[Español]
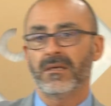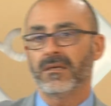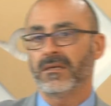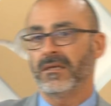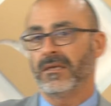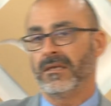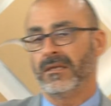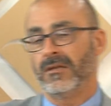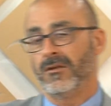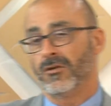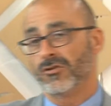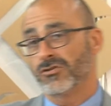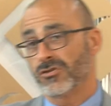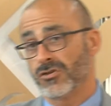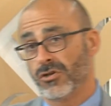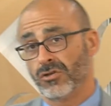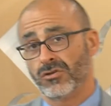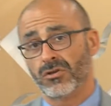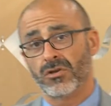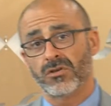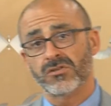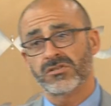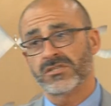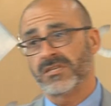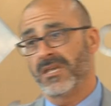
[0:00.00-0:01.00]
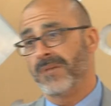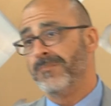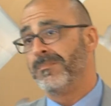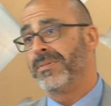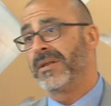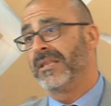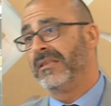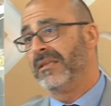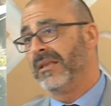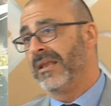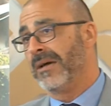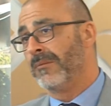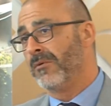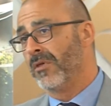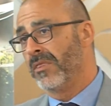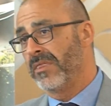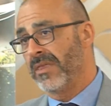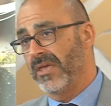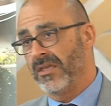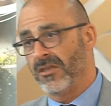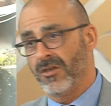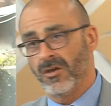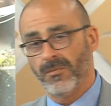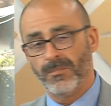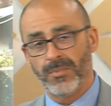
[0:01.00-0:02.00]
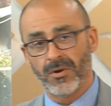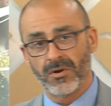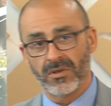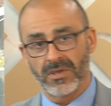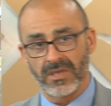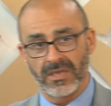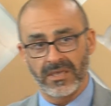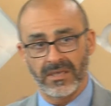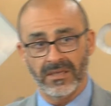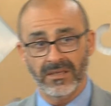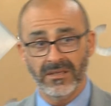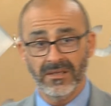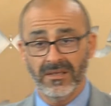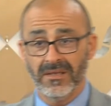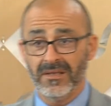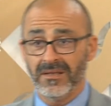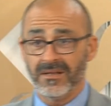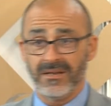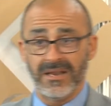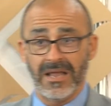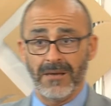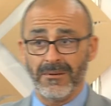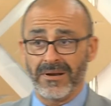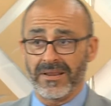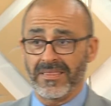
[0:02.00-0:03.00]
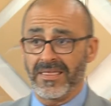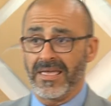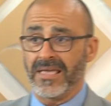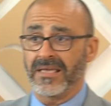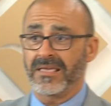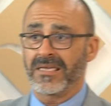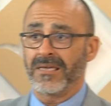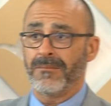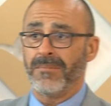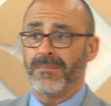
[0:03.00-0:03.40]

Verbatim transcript: y nosotros siempre tiramos de ellos porque la verdad es que